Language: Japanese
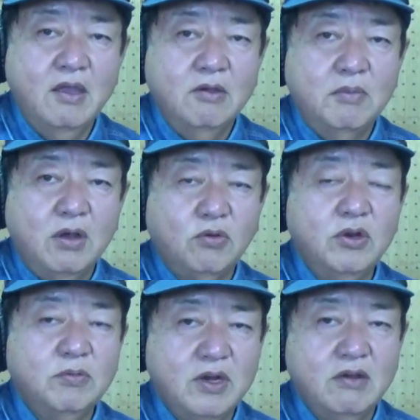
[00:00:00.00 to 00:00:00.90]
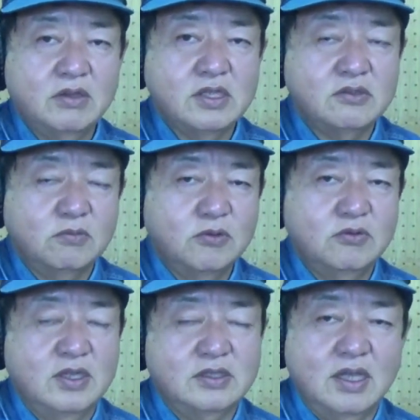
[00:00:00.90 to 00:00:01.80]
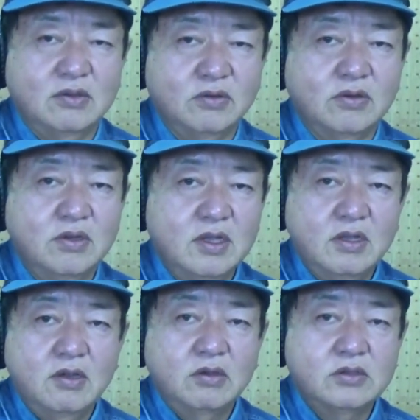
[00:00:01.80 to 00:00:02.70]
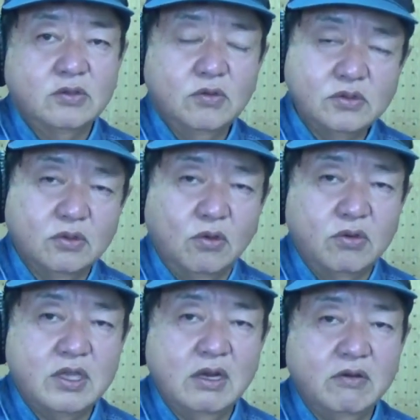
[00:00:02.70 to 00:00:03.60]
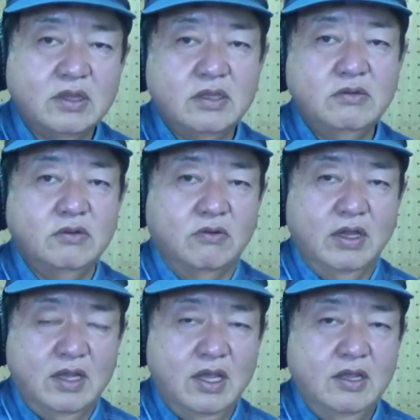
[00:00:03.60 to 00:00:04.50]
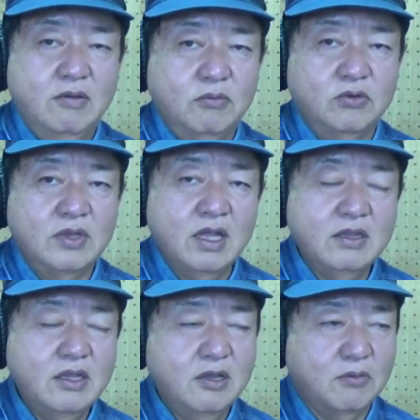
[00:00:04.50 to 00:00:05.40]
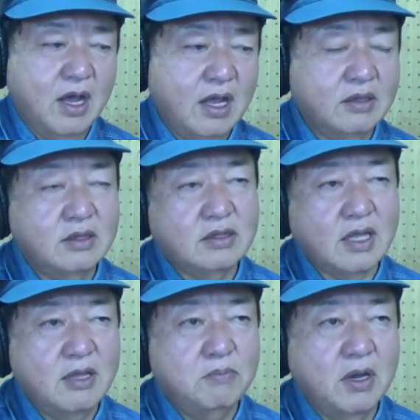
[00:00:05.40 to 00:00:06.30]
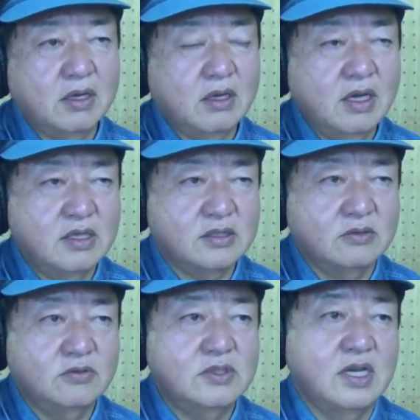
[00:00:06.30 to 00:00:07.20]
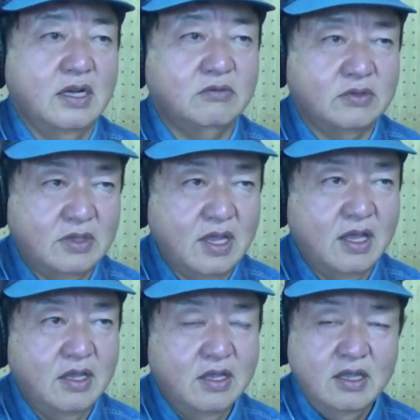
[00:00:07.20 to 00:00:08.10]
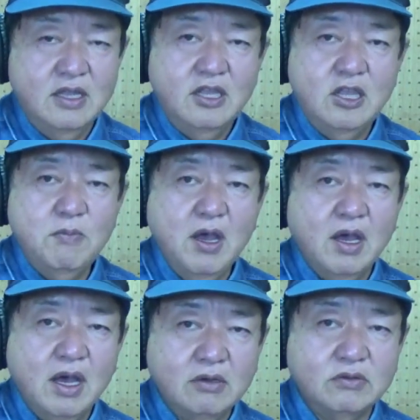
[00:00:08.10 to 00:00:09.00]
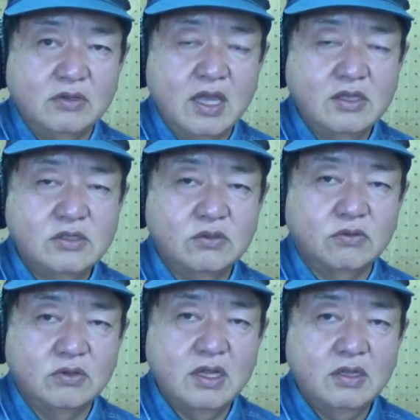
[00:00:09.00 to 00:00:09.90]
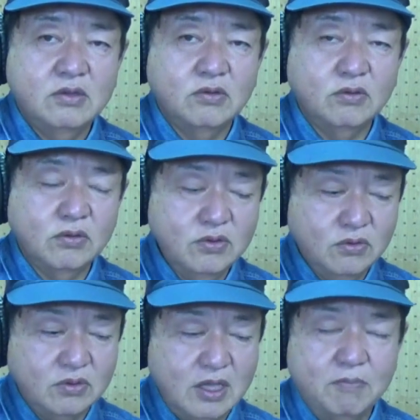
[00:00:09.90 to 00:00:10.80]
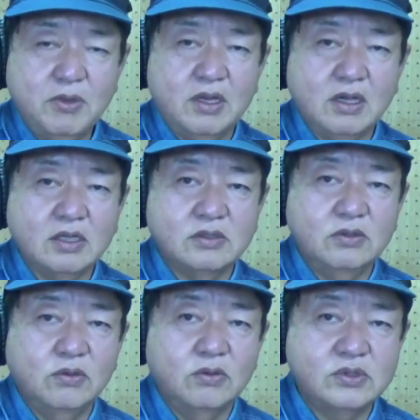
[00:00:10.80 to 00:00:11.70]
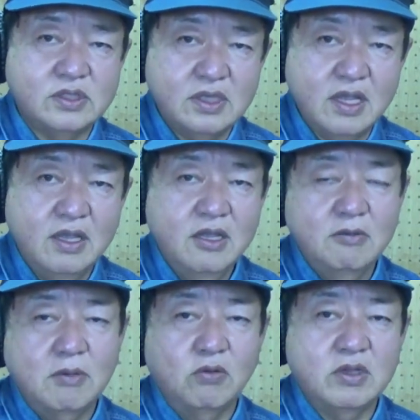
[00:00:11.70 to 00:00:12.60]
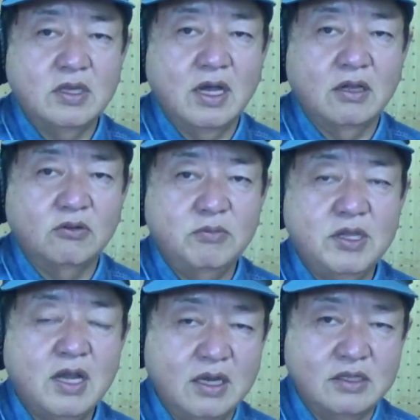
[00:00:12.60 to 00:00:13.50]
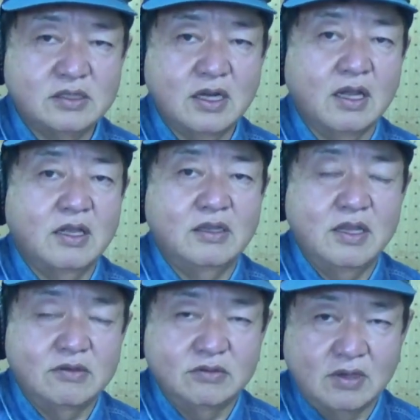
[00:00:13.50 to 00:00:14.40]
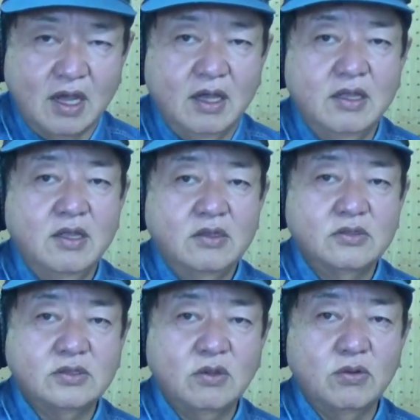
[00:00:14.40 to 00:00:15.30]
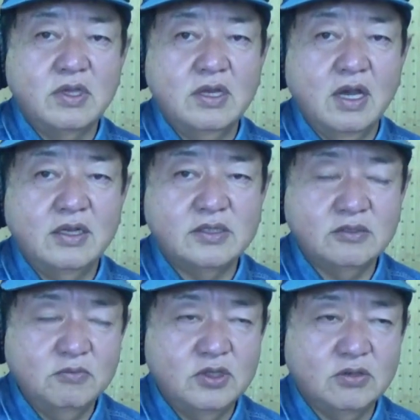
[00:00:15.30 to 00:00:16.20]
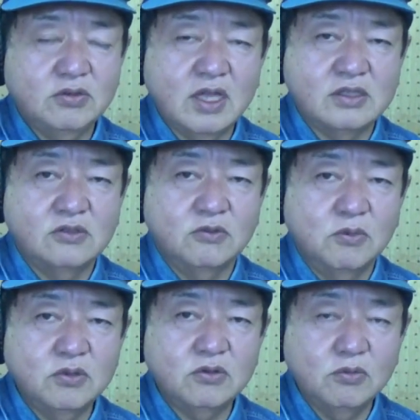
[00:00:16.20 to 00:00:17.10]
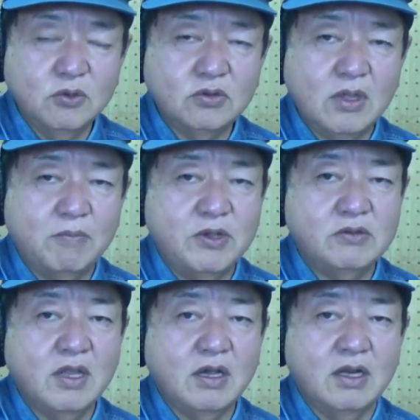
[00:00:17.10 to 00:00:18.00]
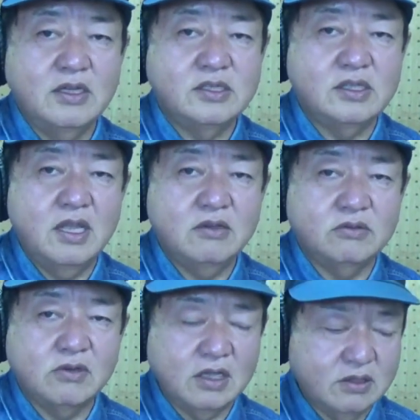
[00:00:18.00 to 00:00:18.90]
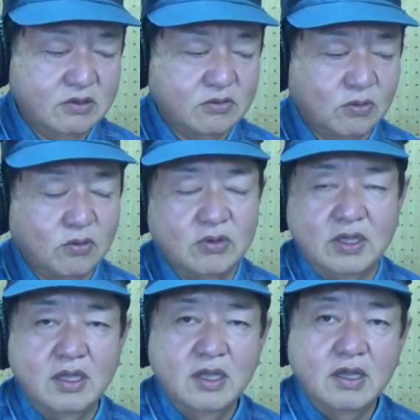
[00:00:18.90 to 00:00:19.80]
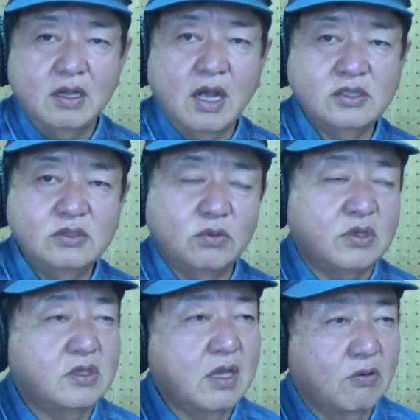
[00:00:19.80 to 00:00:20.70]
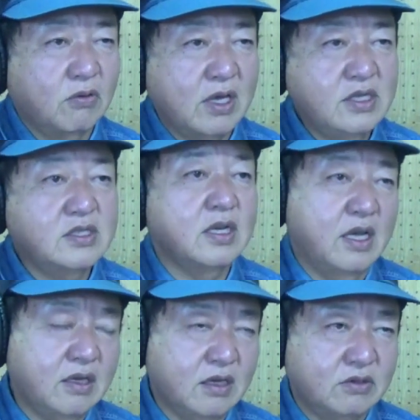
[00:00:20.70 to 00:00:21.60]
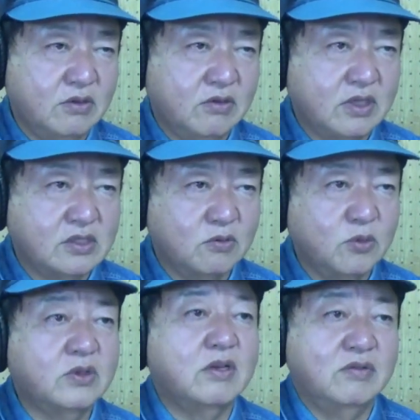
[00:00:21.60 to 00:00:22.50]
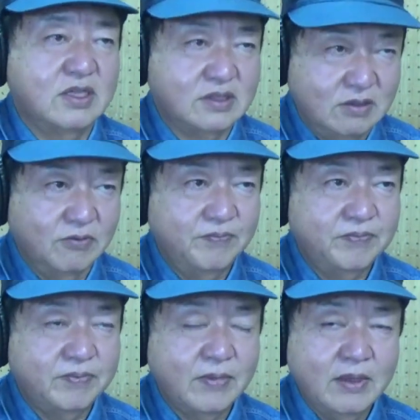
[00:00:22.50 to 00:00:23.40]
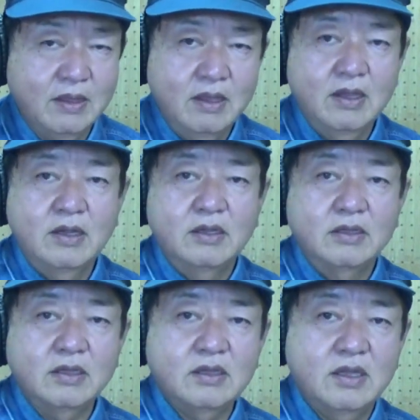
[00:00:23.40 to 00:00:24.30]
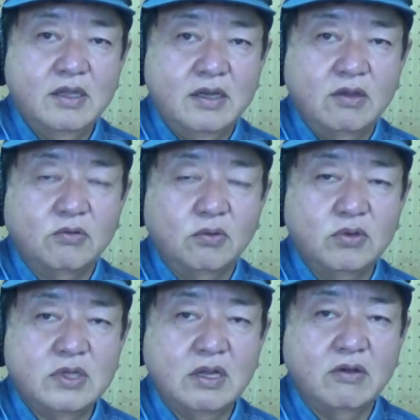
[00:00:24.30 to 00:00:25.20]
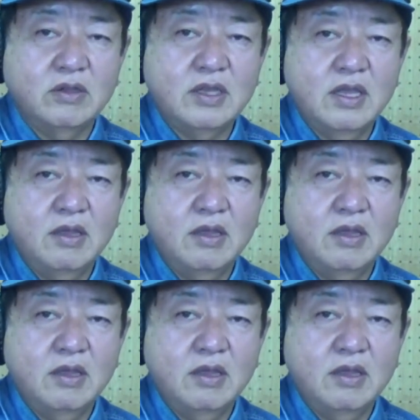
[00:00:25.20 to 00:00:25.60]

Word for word: まあこれもね、私思うんですけど、そろそろ沖縄っていうのはね、もう何でも反対ばっかりするんじゃなくて、今ある現状をね、どのようにやっぱり活用して、まあ、沖縄の未来につなげていくか、そして沖縄に住む人たちをもっともっとやっぱ豊かにしていくかっていうところに、舵を切った方がいいんじゃないかっていうのは私思ってるんですよ。だってね、この沖縄で、